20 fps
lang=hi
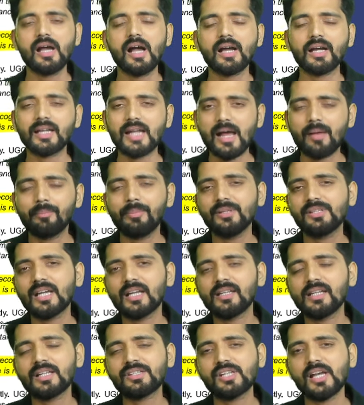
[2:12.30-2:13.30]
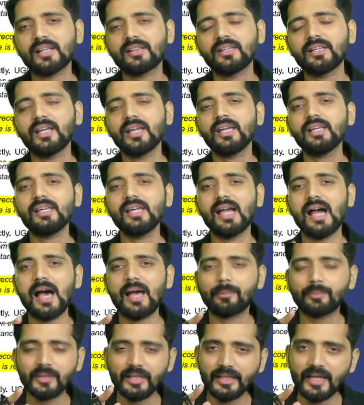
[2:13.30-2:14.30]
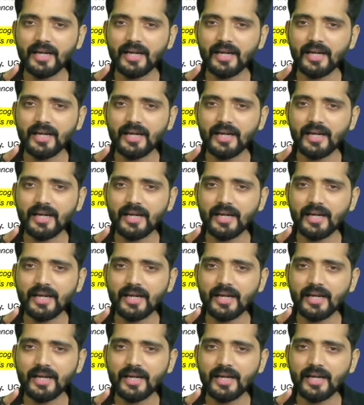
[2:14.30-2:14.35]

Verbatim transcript: अगर आप भी जानना चाहते हैं कि आपकी